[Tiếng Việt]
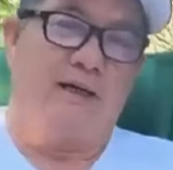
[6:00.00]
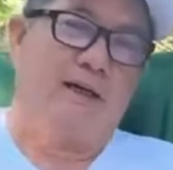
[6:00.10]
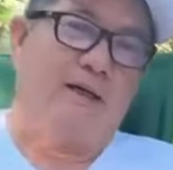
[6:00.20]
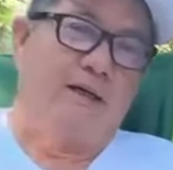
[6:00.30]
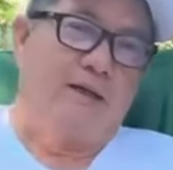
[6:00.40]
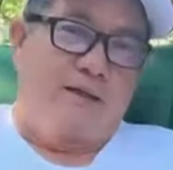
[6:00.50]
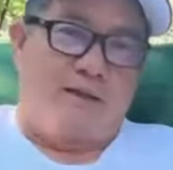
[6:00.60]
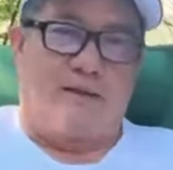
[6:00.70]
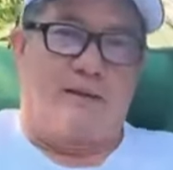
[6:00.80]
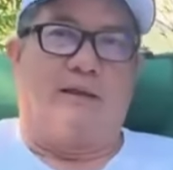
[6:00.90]
uh,
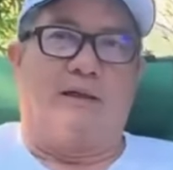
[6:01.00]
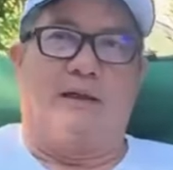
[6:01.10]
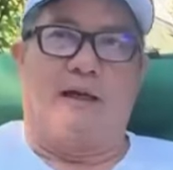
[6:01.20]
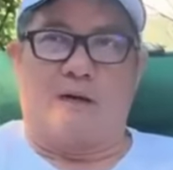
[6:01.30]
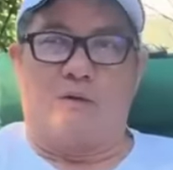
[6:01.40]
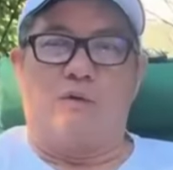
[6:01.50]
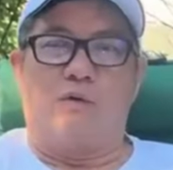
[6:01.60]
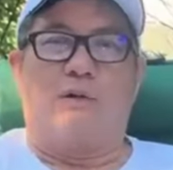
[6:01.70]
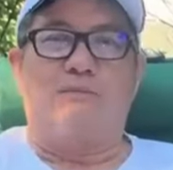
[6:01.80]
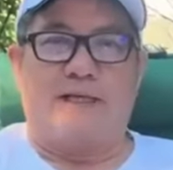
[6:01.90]
hậu
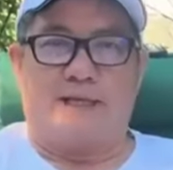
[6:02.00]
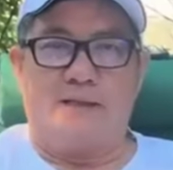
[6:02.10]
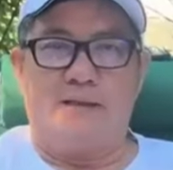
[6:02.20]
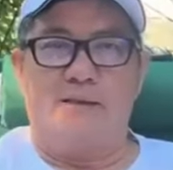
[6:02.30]
Cộng sản.